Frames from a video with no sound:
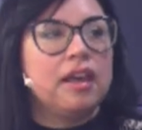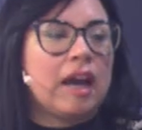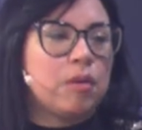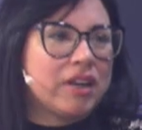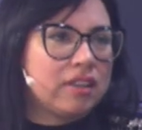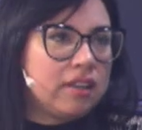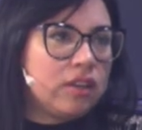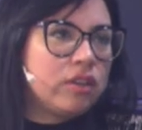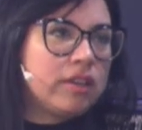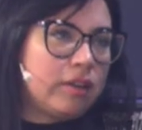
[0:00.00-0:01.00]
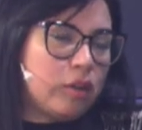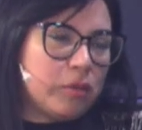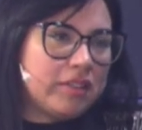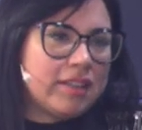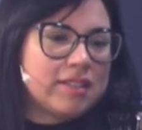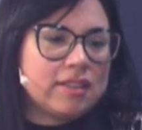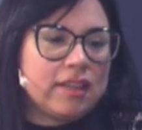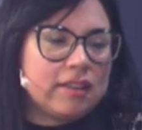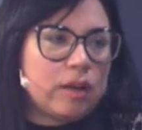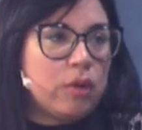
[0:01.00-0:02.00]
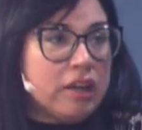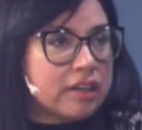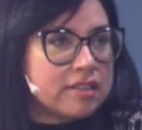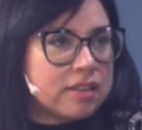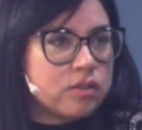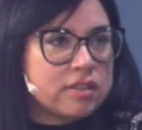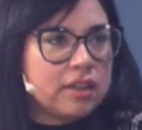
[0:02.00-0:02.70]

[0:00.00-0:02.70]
A partir de hoy, como te decía, entramos en receso, así